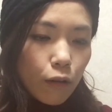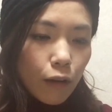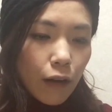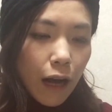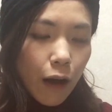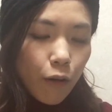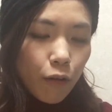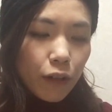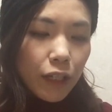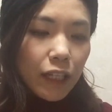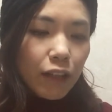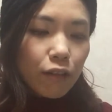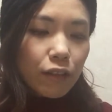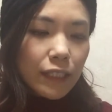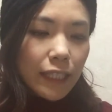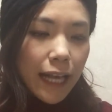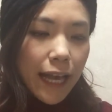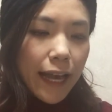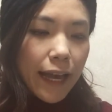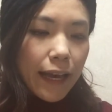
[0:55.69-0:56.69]
顔にの
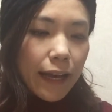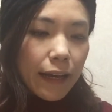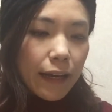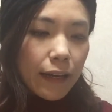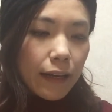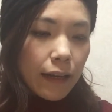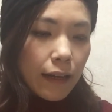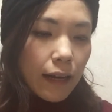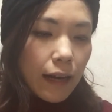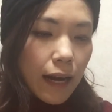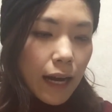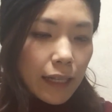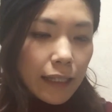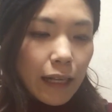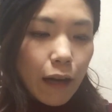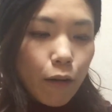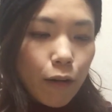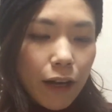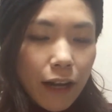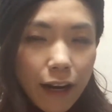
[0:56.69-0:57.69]
せ
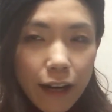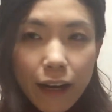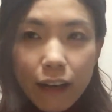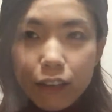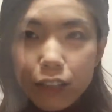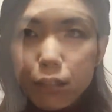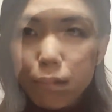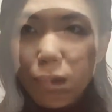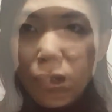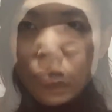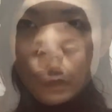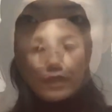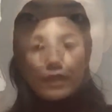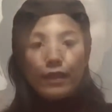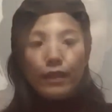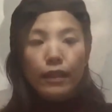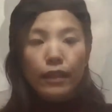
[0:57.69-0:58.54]
肌を柔らかくします